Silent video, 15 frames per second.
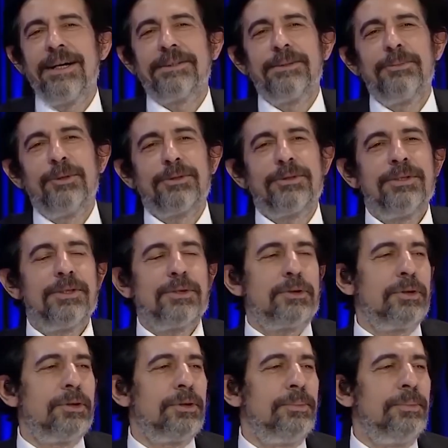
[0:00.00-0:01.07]
bir hayatım olsun
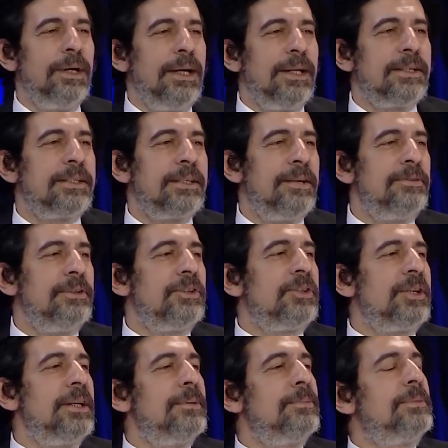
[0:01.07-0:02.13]
istiyorum.
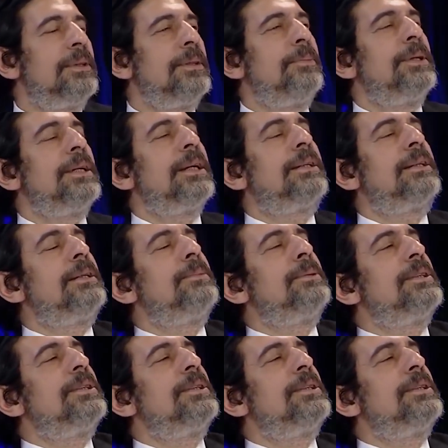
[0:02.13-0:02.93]
Sevdiceğim Dibine